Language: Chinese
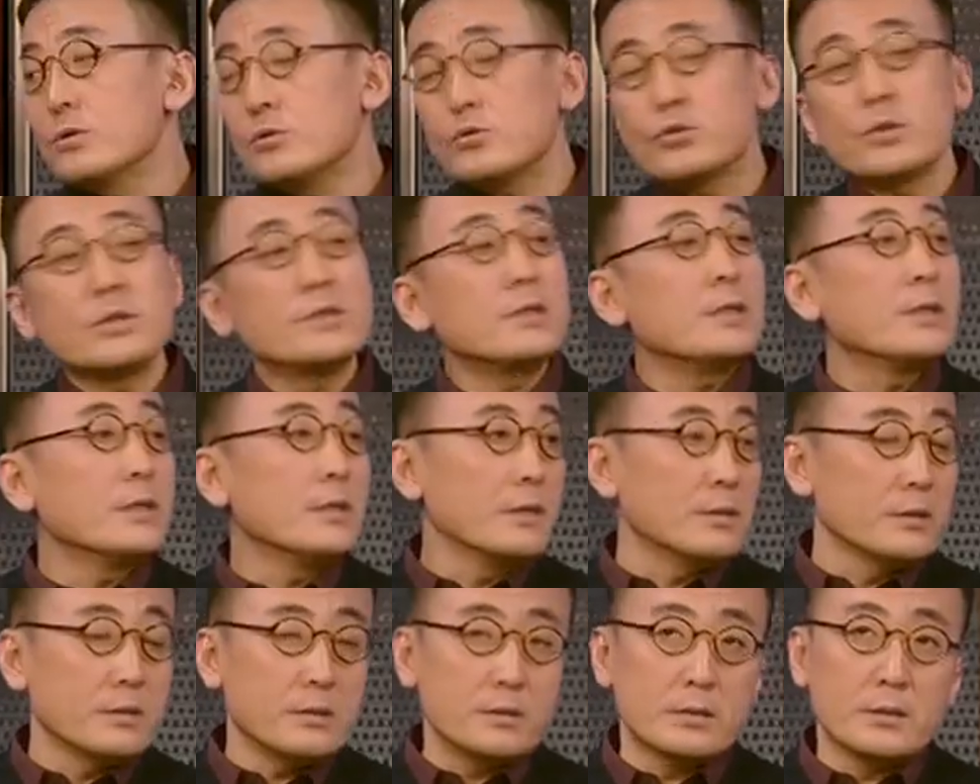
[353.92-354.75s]
最近
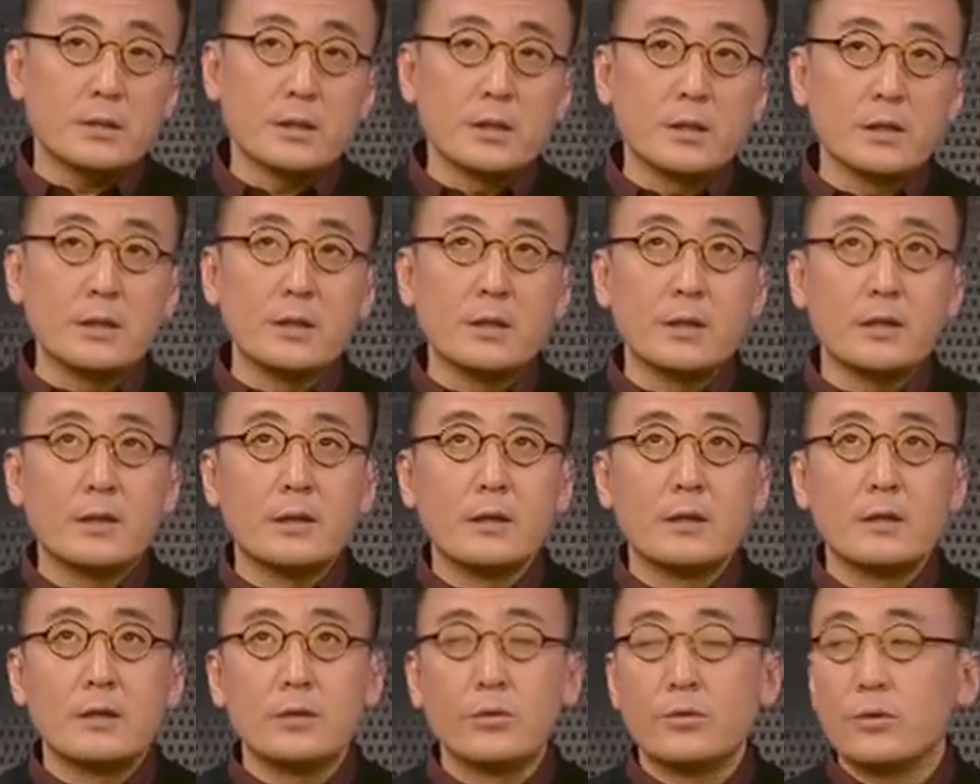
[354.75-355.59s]
这
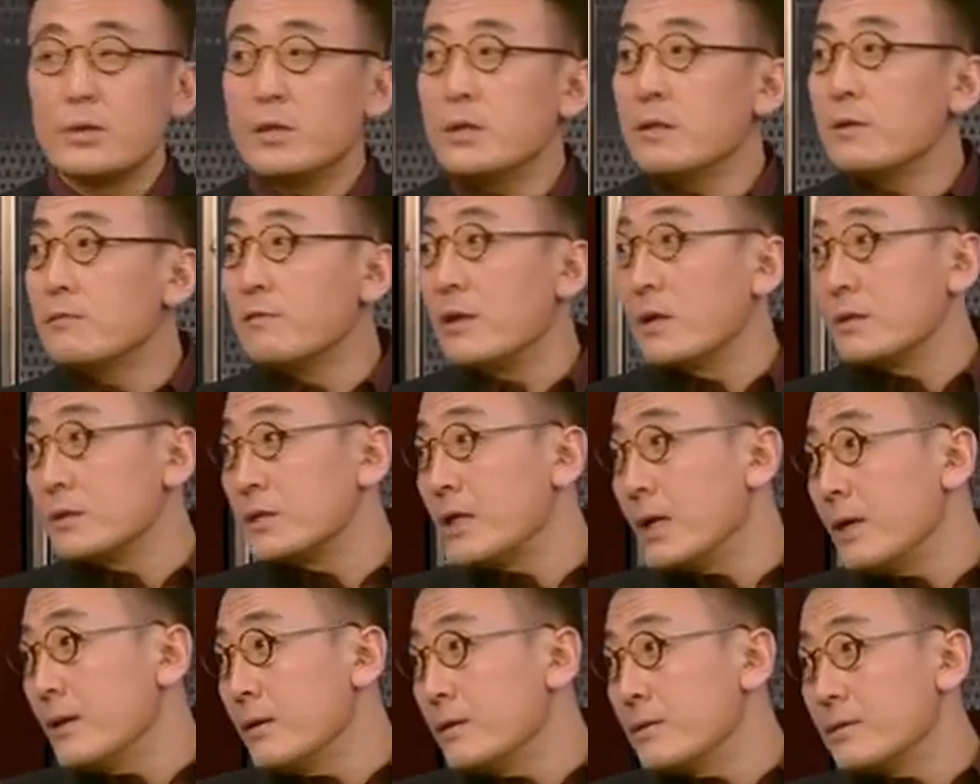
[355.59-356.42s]
个有一个网
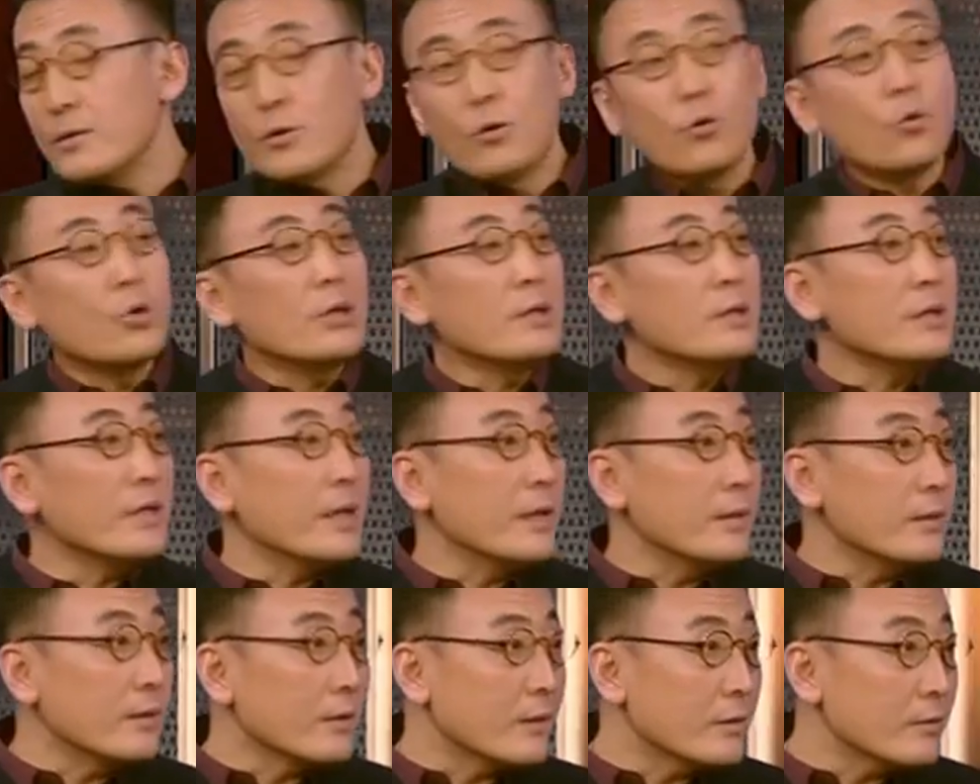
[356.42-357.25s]
站，婚
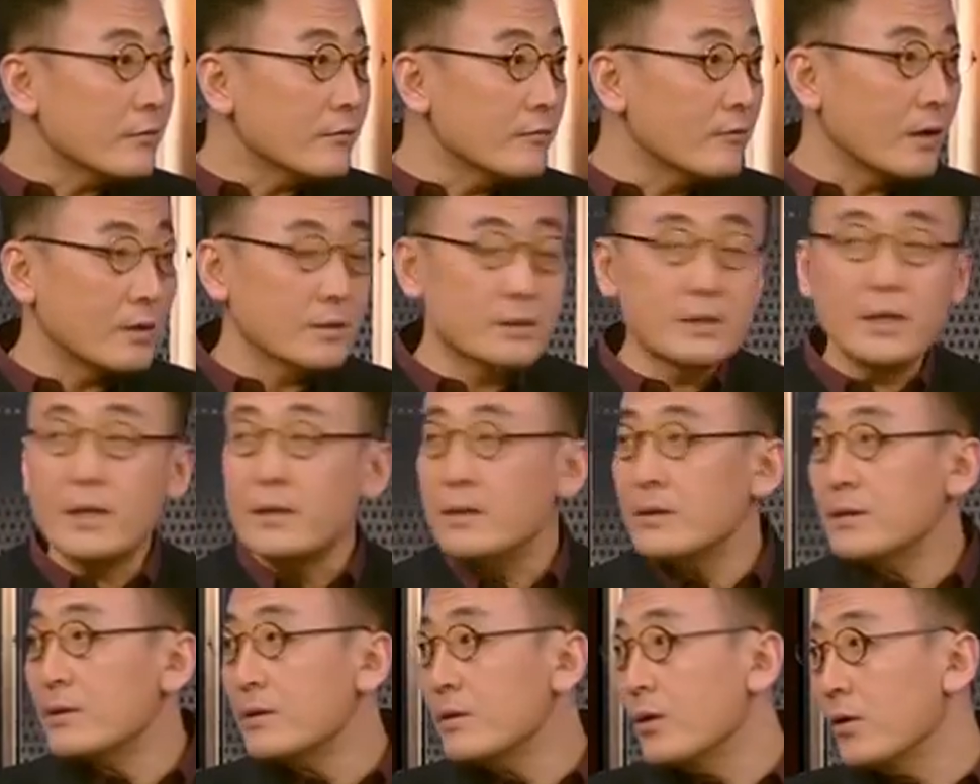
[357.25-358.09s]
恋的网
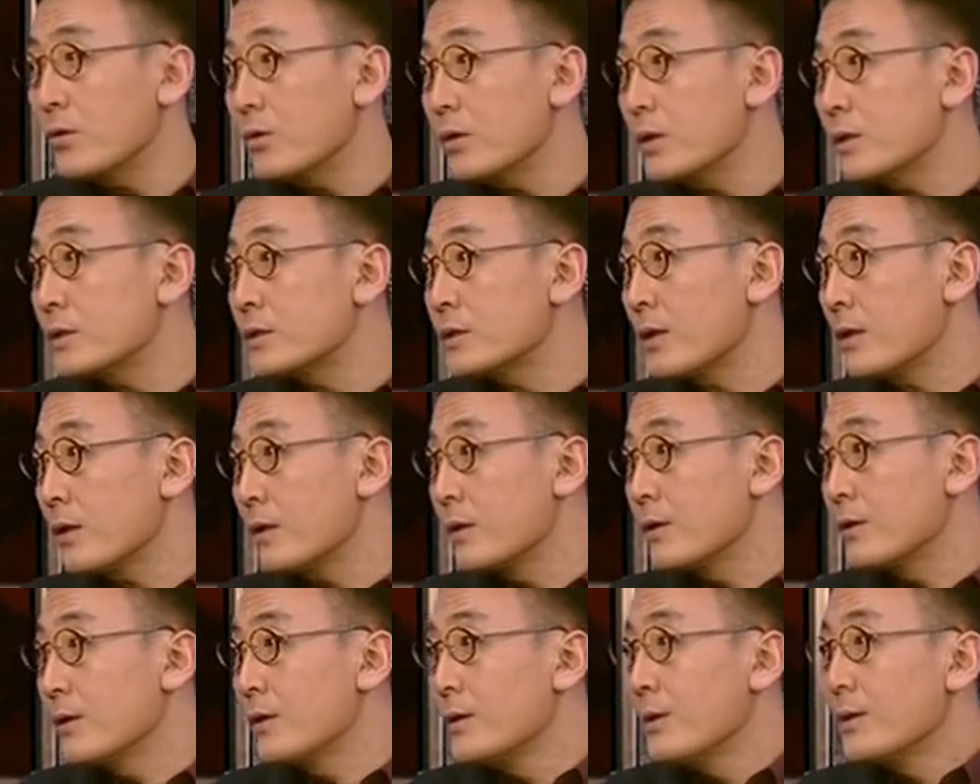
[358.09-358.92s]
站闹了个事儿，
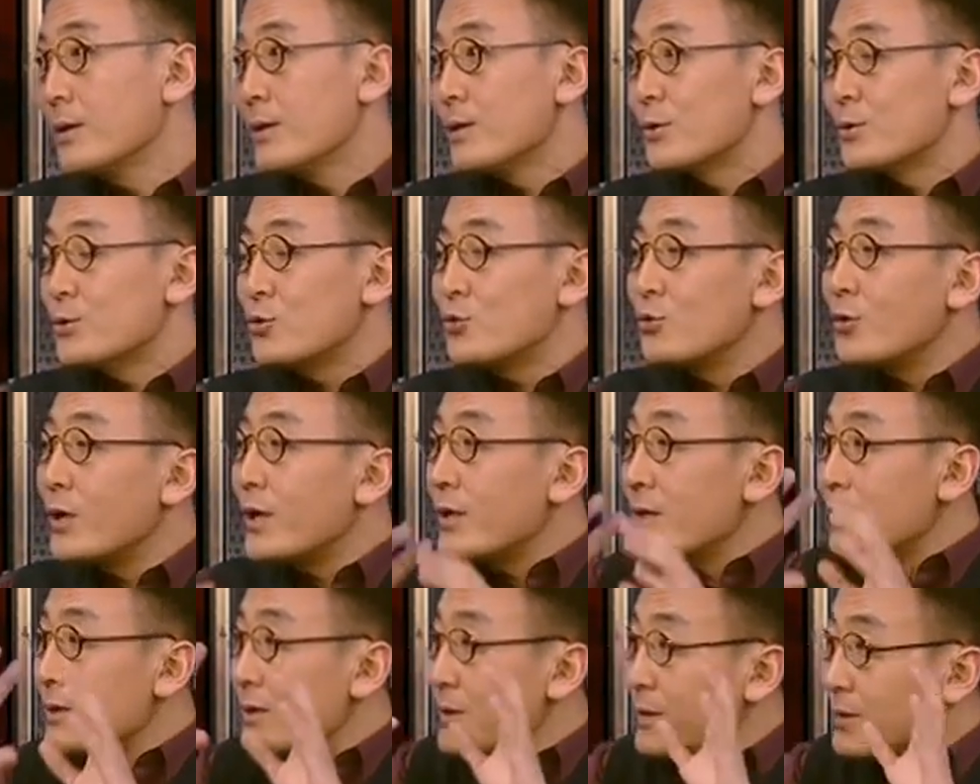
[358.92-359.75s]
出来
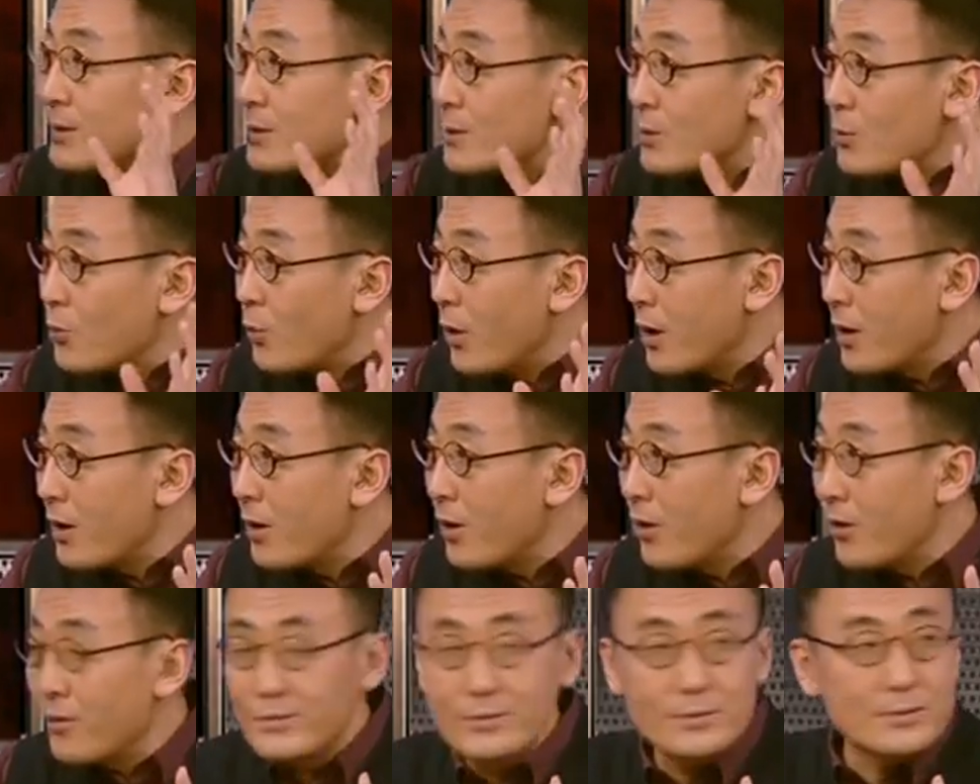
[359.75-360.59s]
了一个广
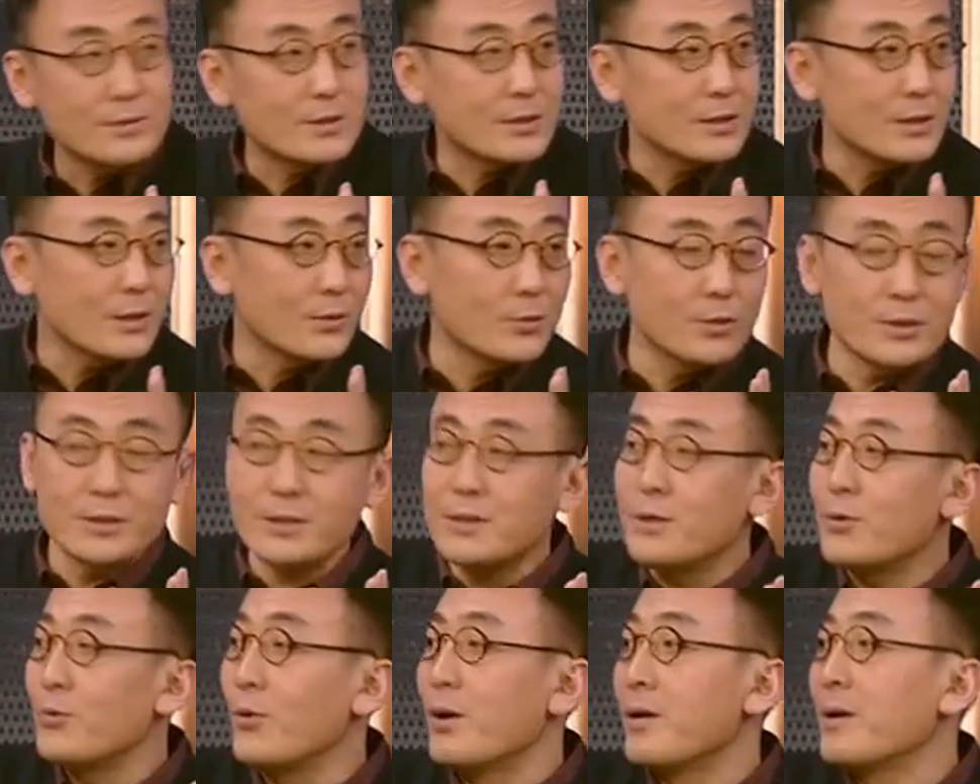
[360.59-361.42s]
告，结果这
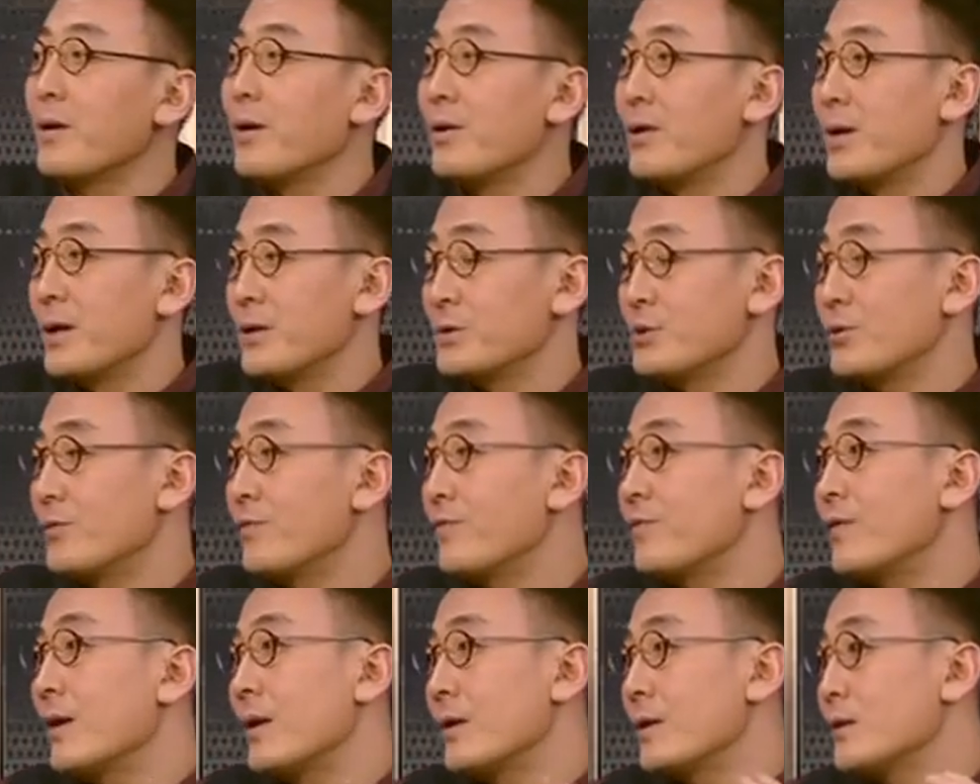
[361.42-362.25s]
个广告啊就
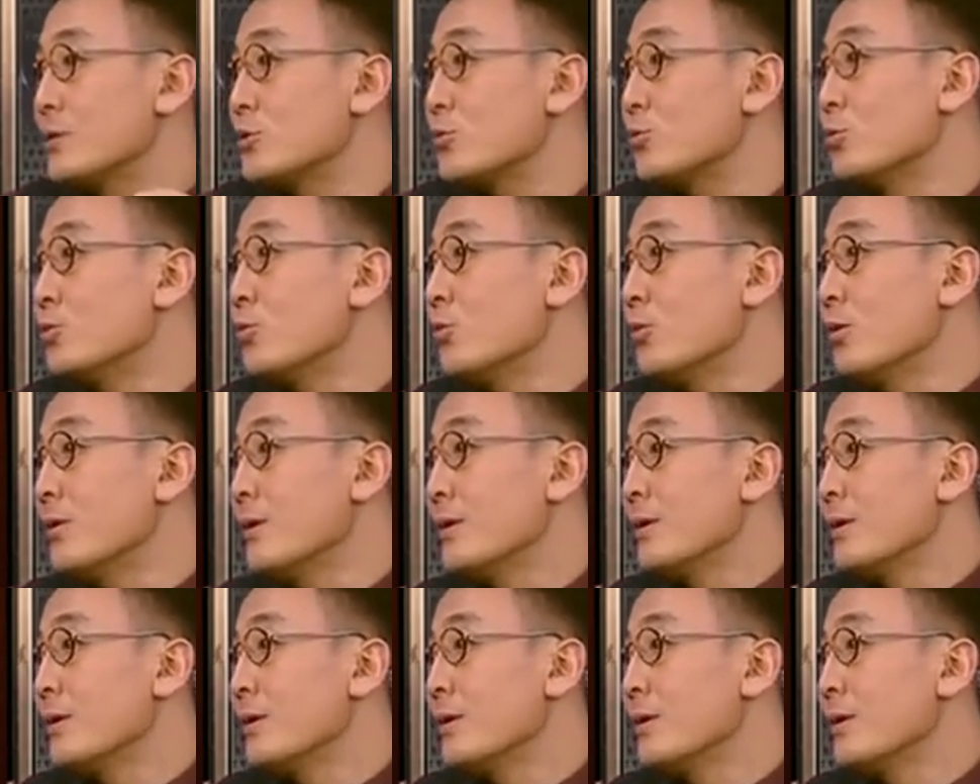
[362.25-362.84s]
犯了众怒。